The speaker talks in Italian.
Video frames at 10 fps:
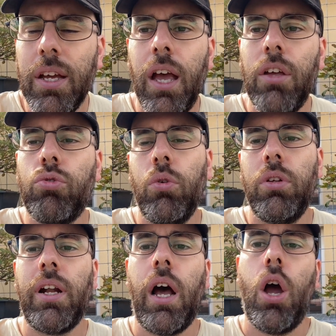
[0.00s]
nessuno
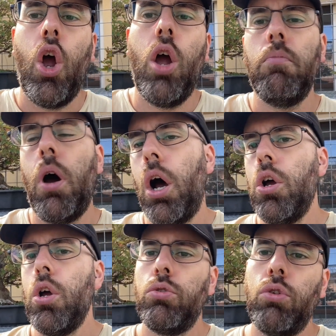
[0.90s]
dirà eh ma
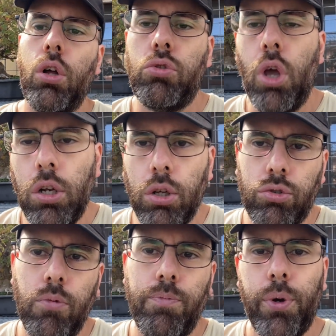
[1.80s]
da te le
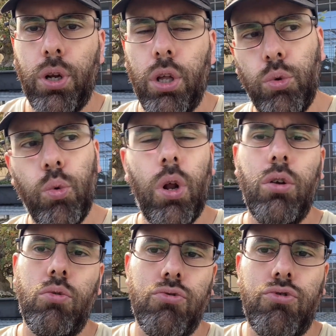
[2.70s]
temperature
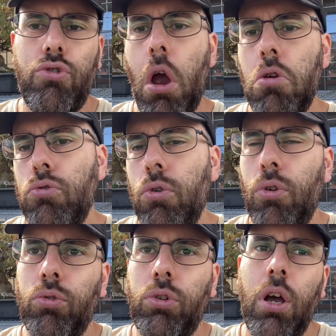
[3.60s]
non
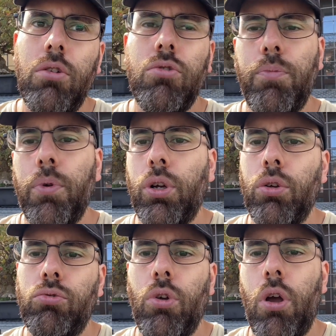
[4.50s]
scendono tanto
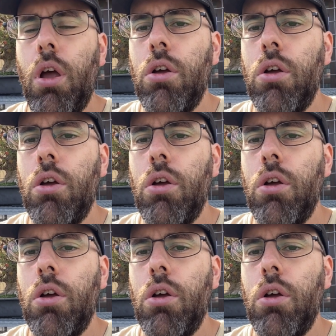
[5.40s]
perché te